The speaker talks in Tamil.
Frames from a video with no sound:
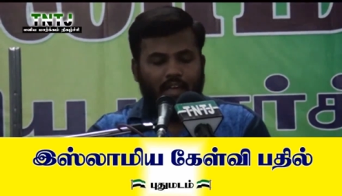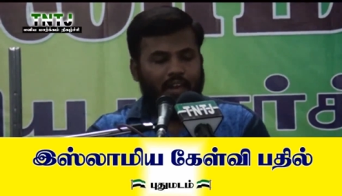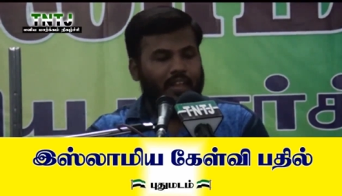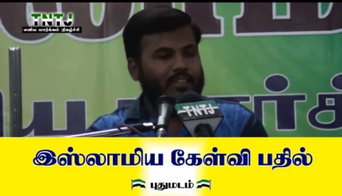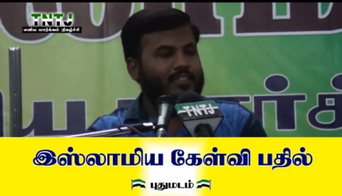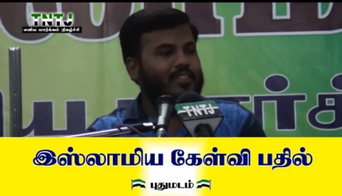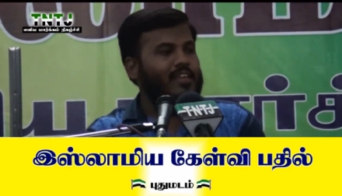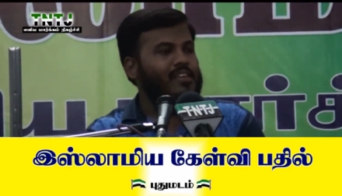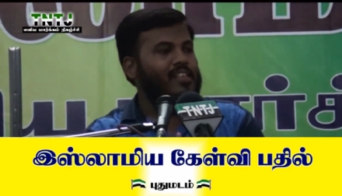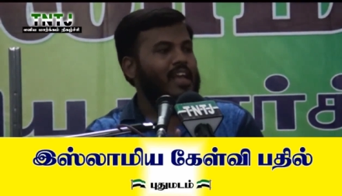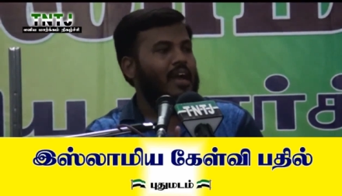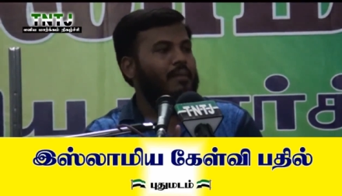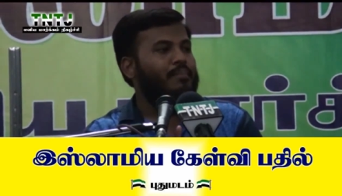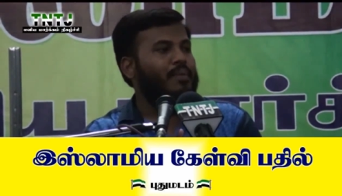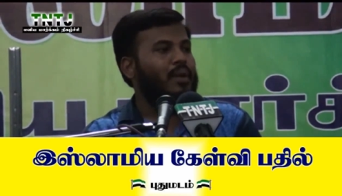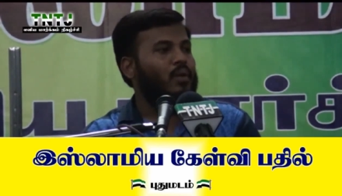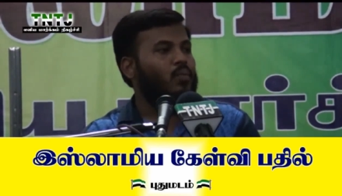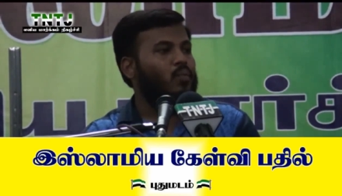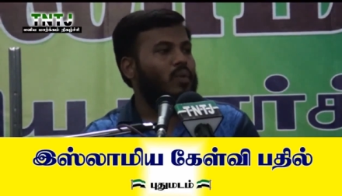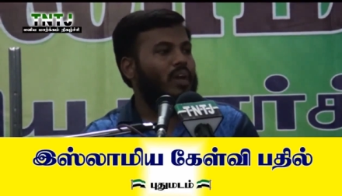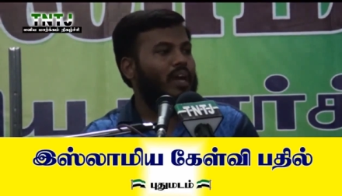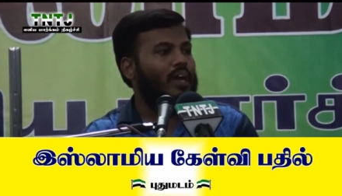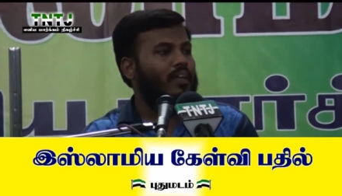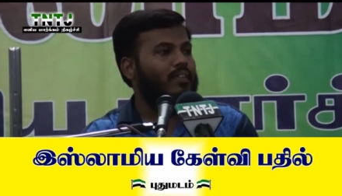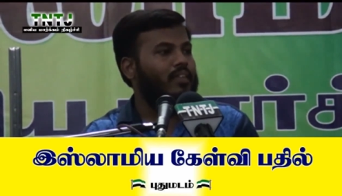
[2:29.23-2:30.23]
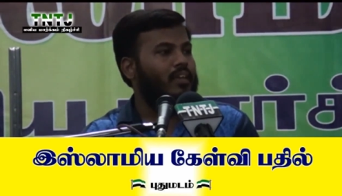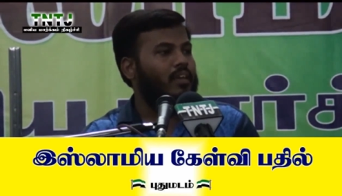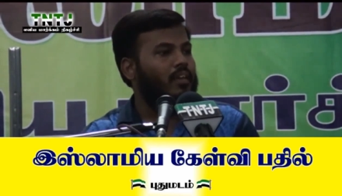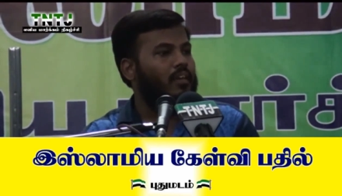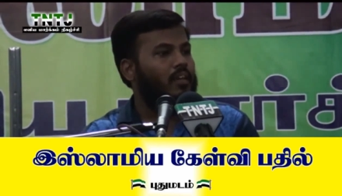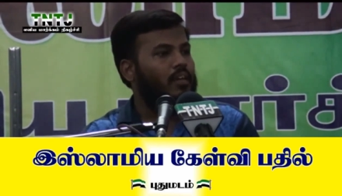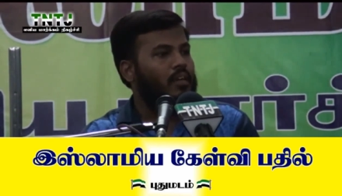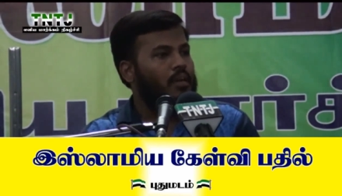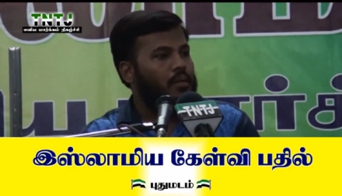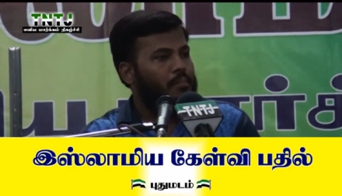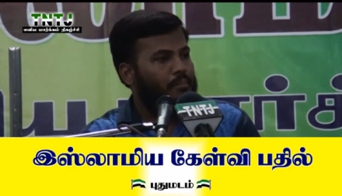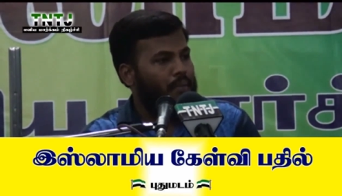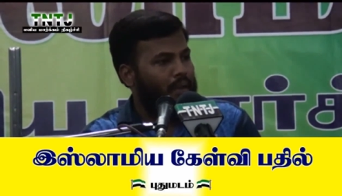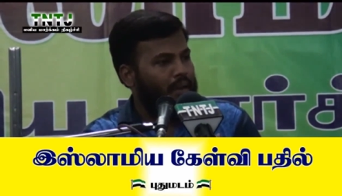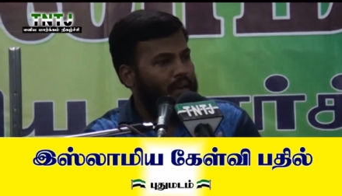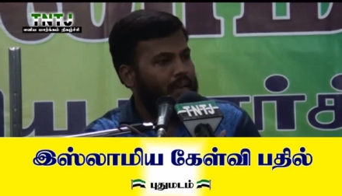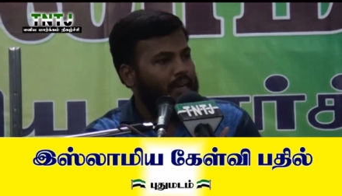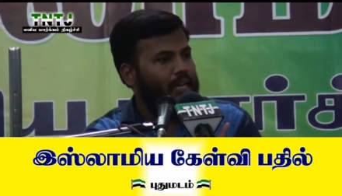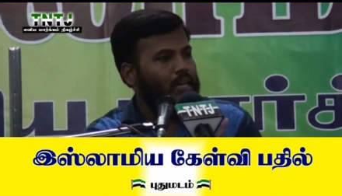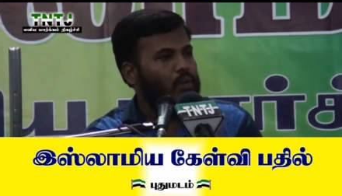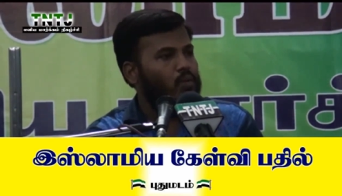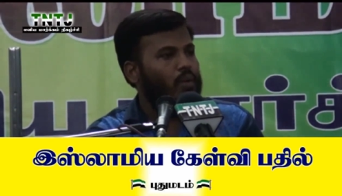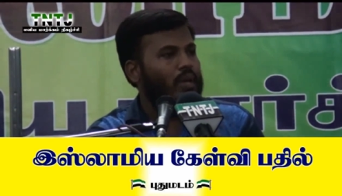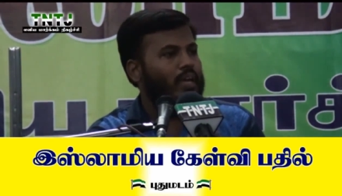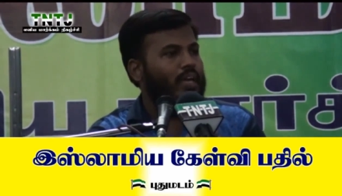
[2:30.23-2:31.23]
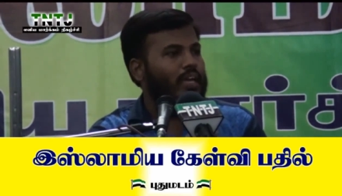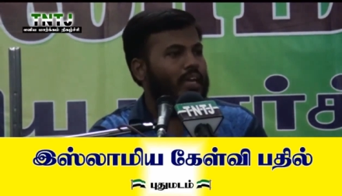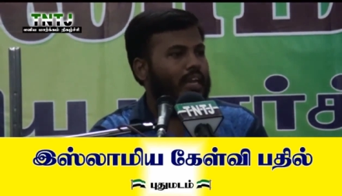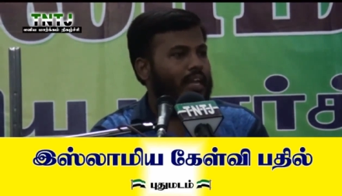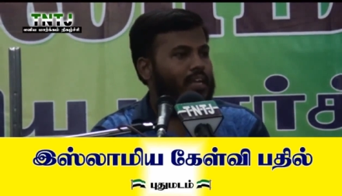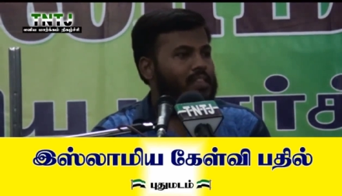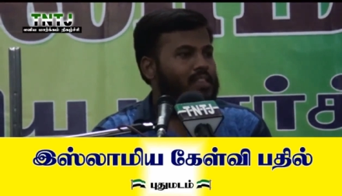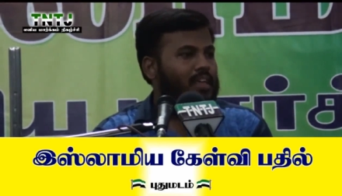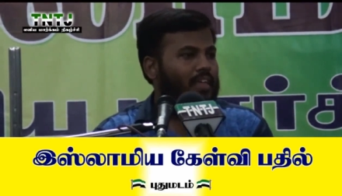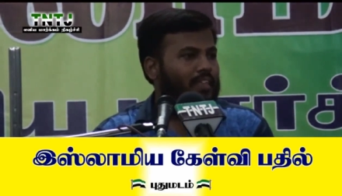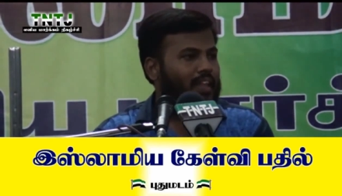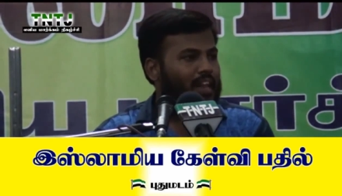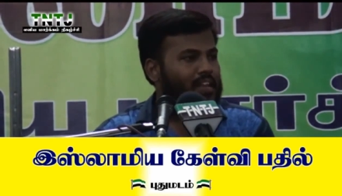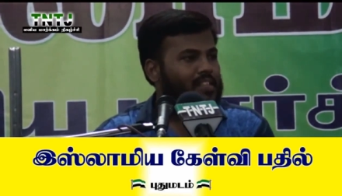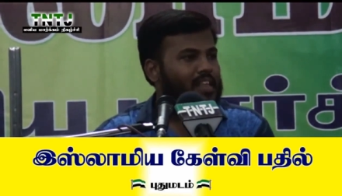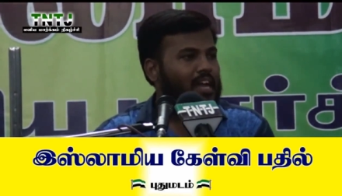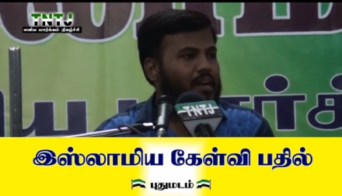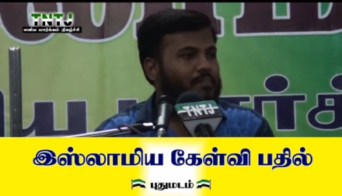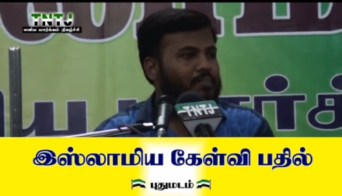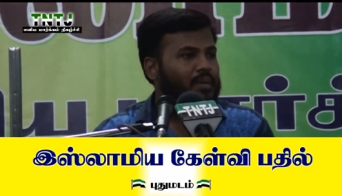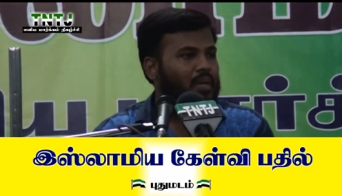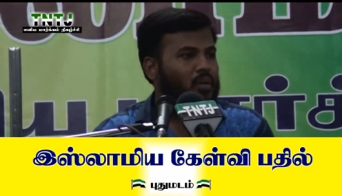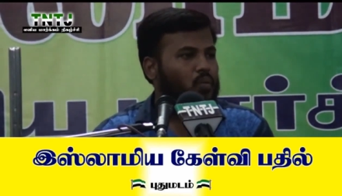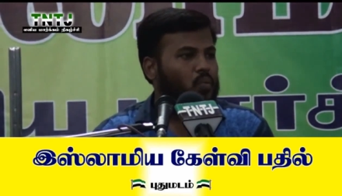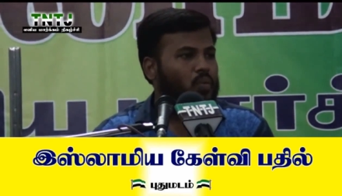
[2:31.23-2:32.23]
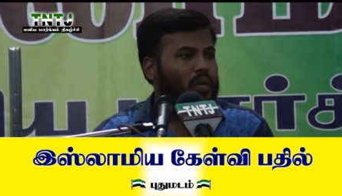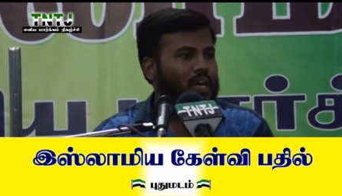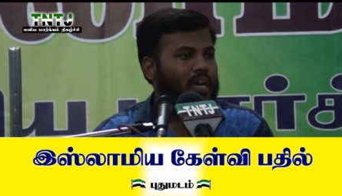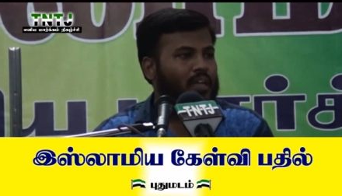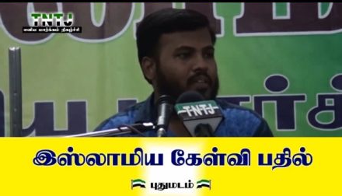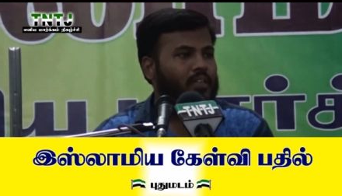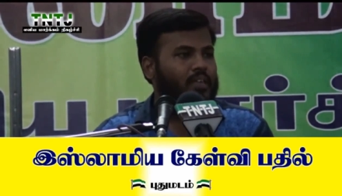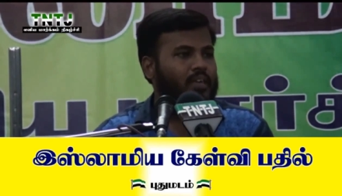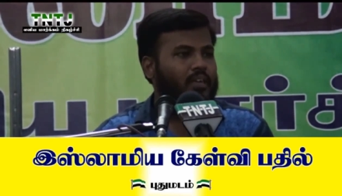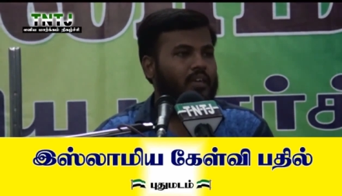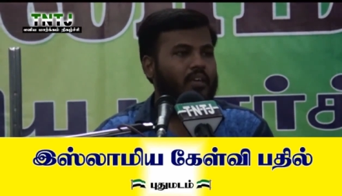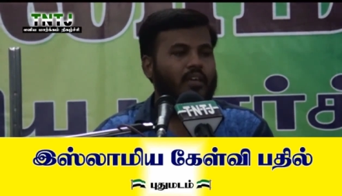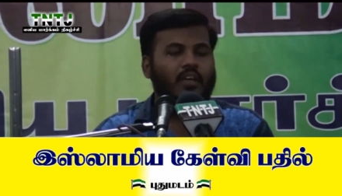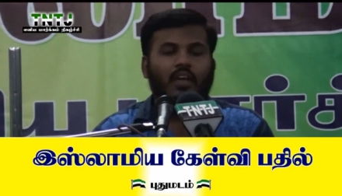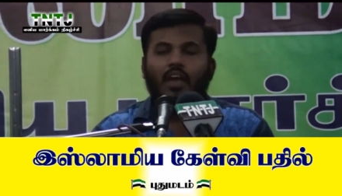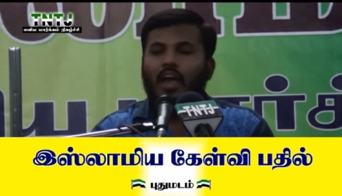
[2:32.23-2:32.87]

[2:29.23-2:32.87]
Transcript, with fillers: இரத்த சாப்பிடக்கூடாது பன்றியினுடைய இறைச்சி அதெல்லாம் சாப்பிடக்கூடாது